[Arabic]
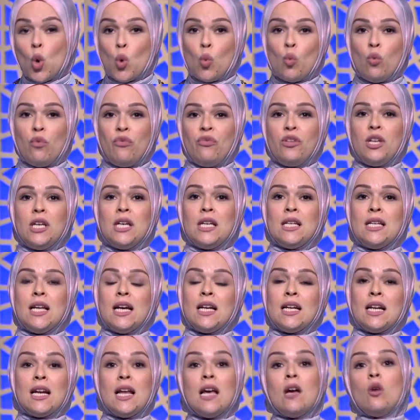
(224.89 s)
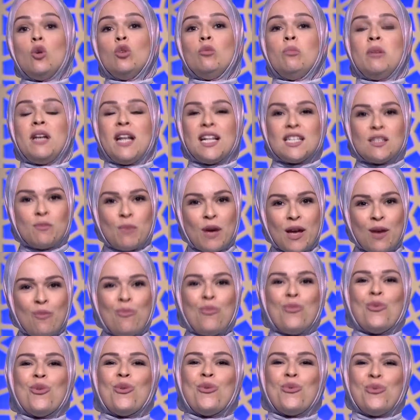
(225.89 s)
وفي ان احنا ناخد بالاسباب
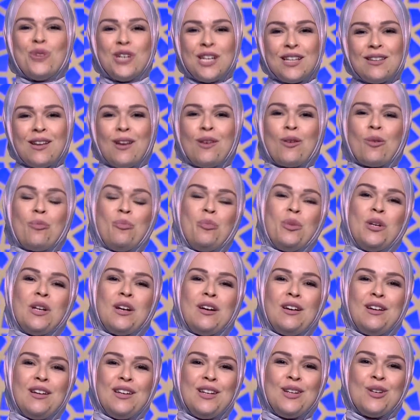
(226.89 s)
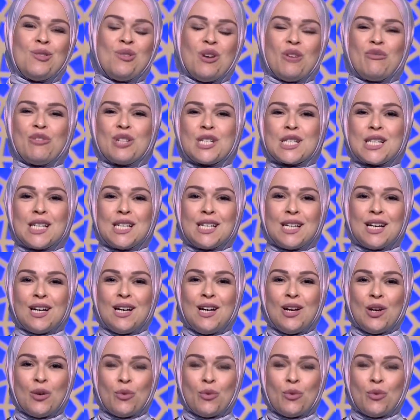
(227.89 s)
وندعي ربنا انه يحفظ لنا